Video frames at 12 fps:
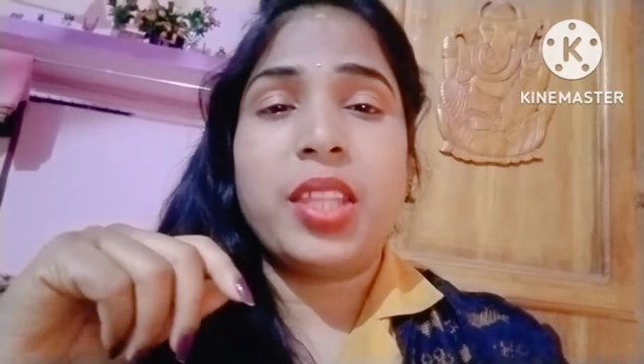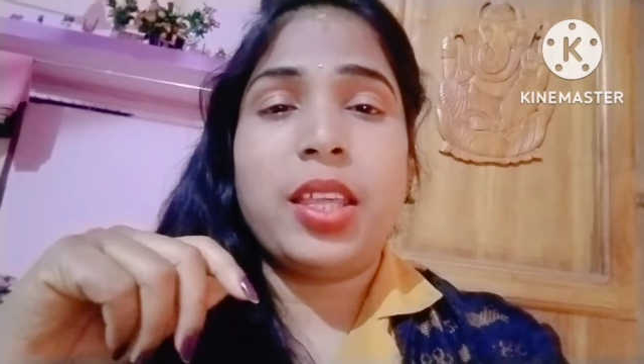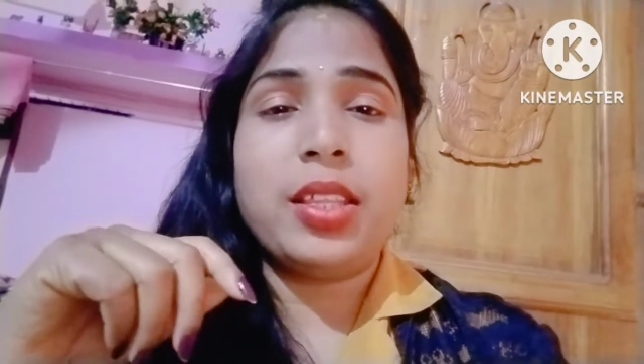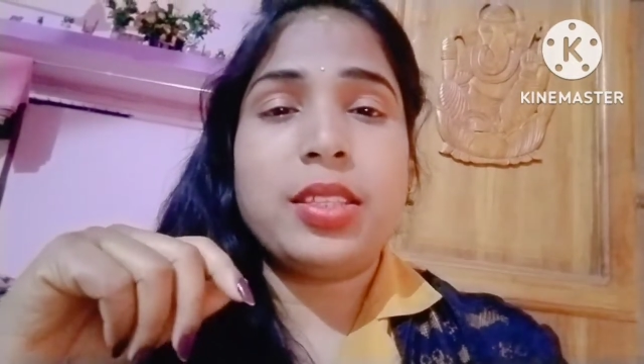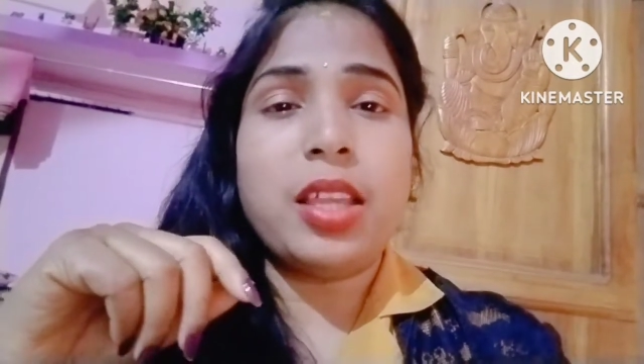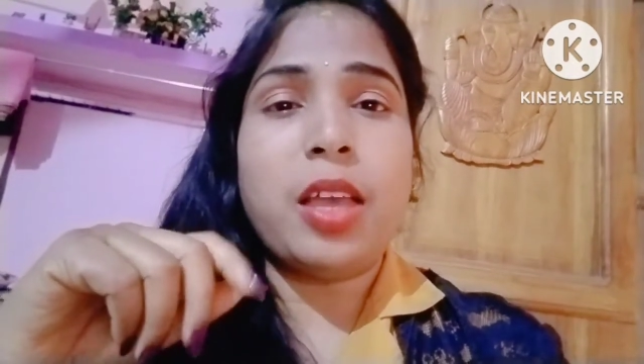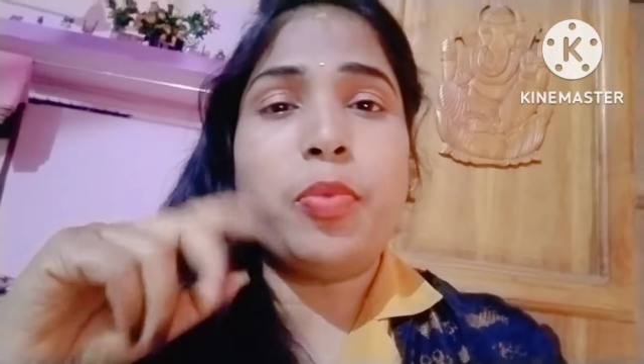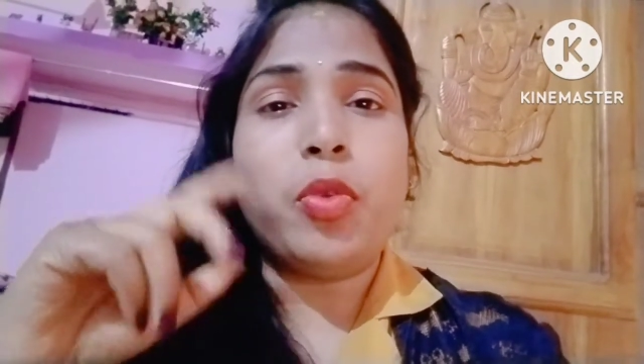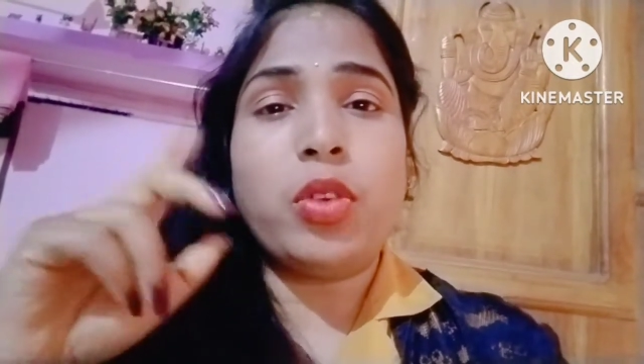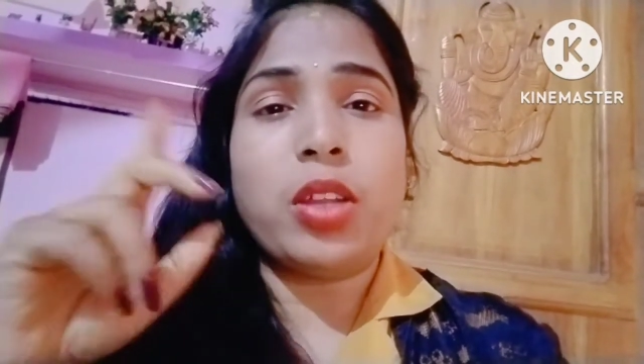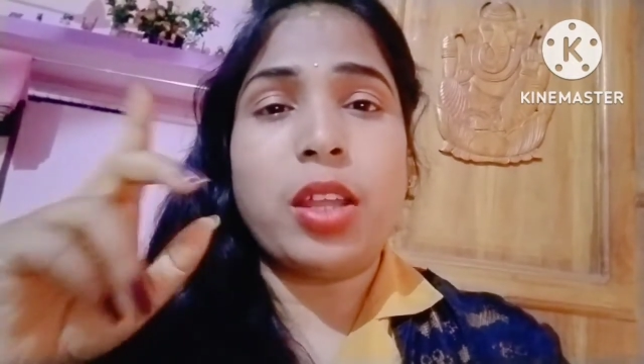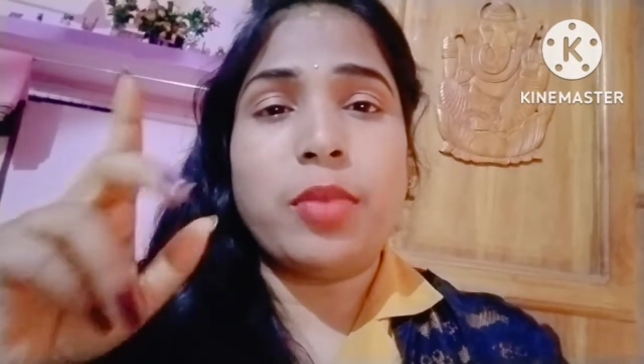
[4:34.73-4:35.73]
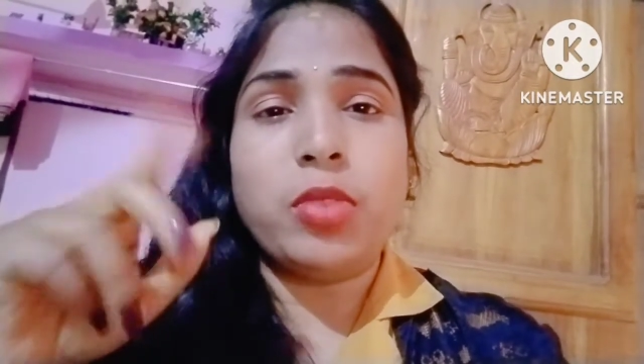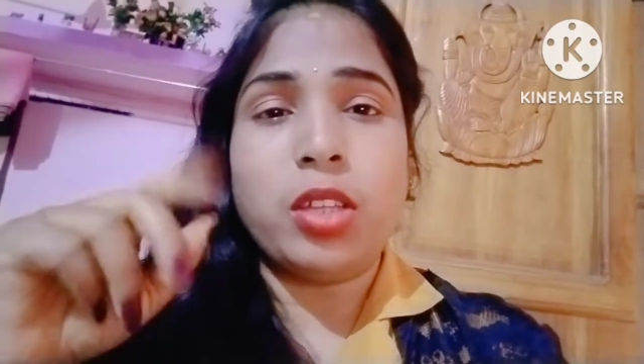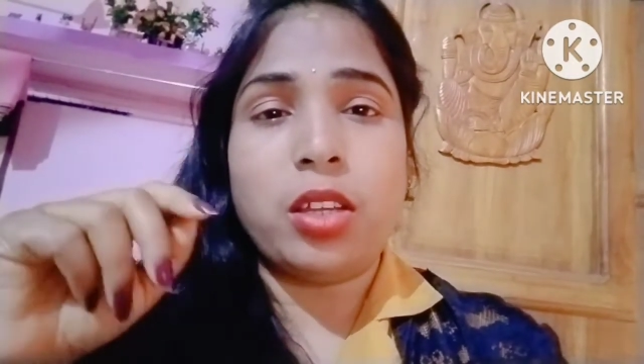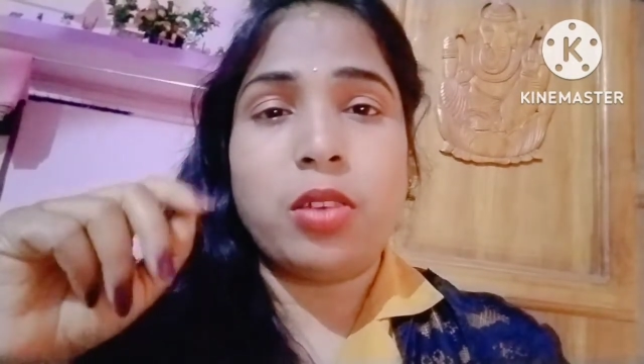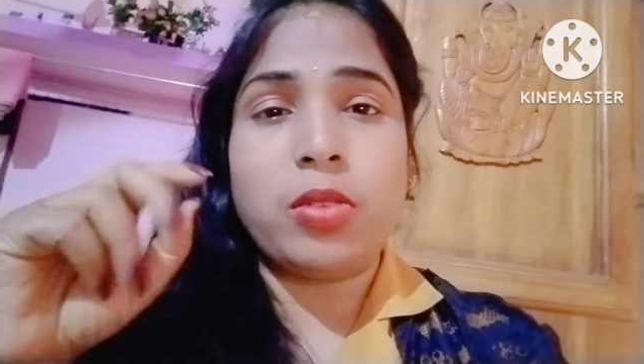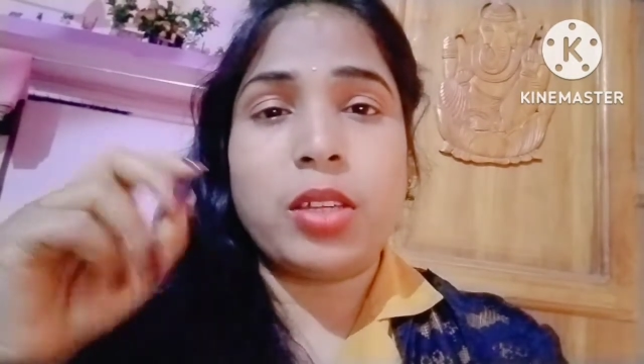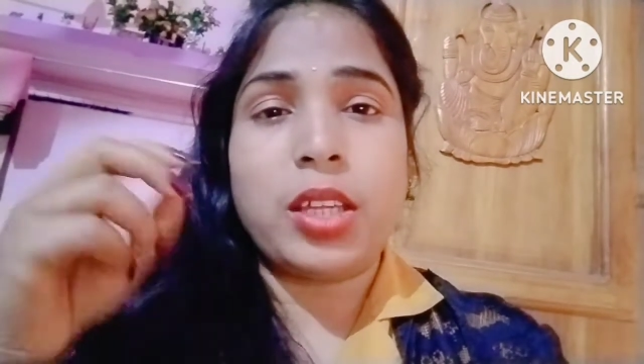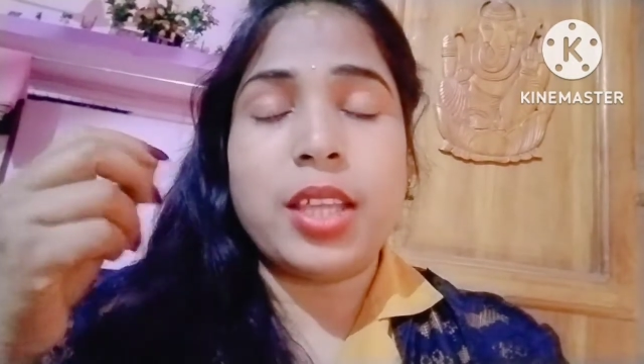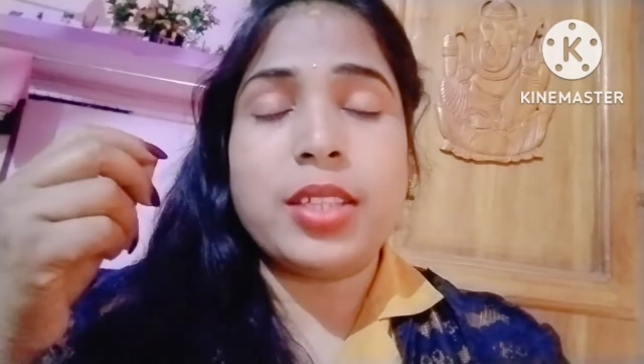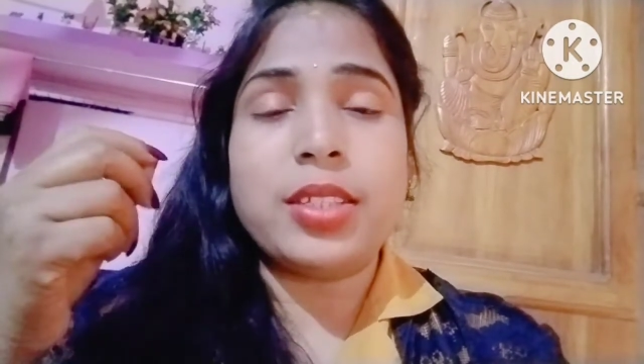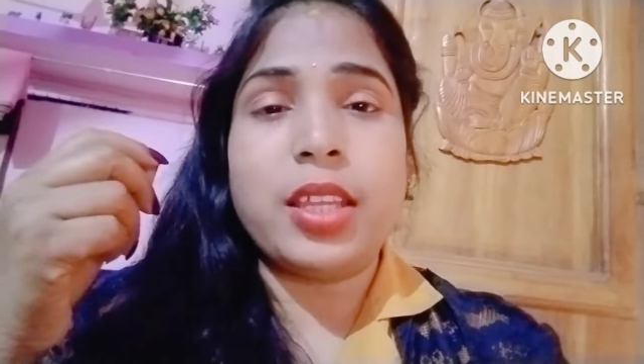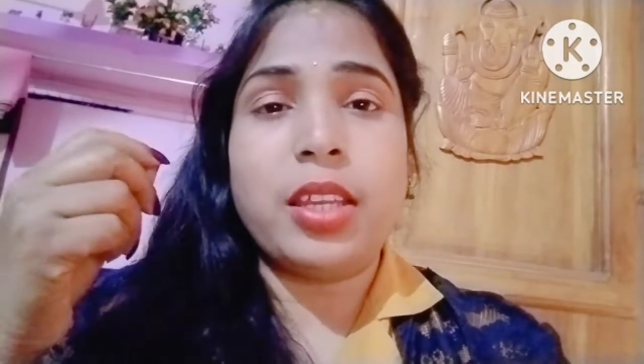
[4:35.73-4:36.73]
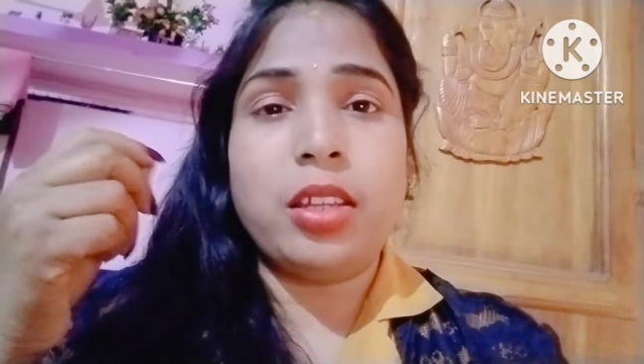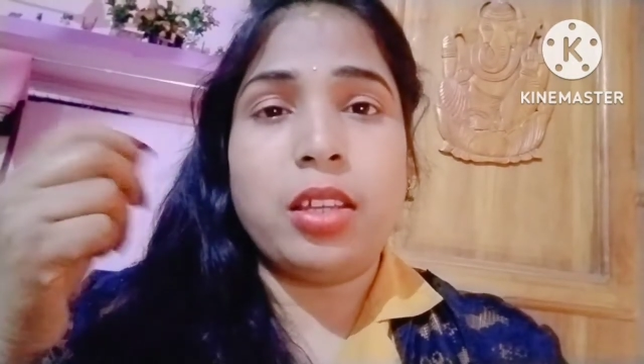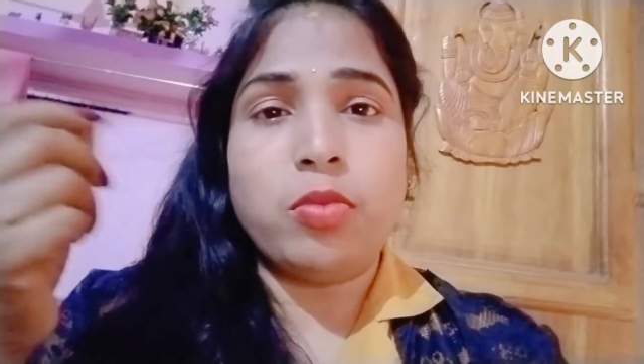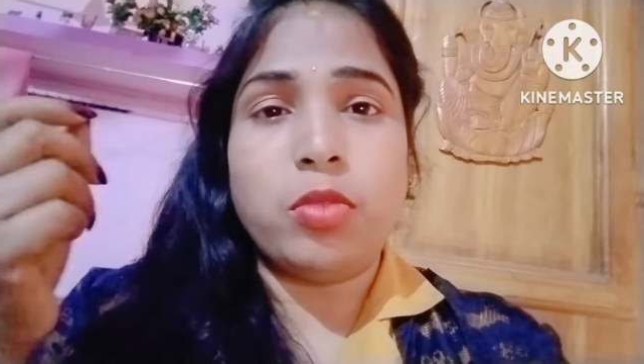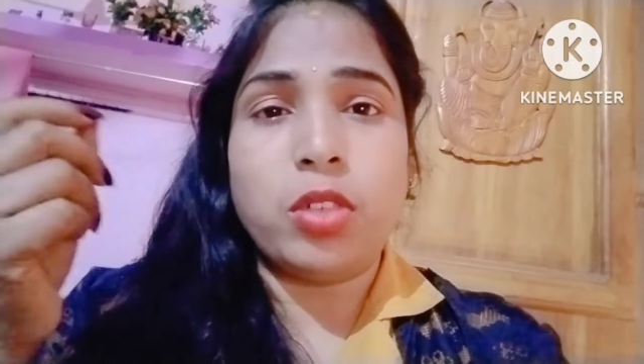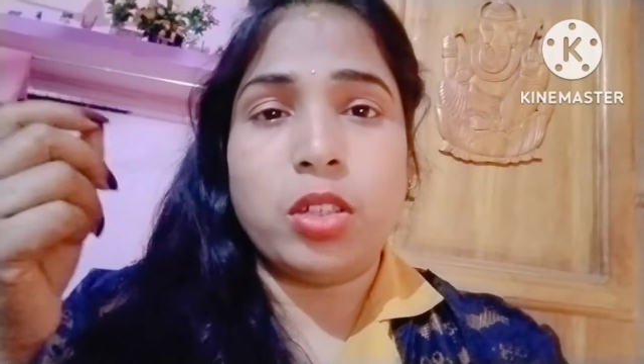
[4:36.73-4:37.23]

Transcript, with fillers: कैसे आप प्रोग्रामिंग करोगे कैसे इनकम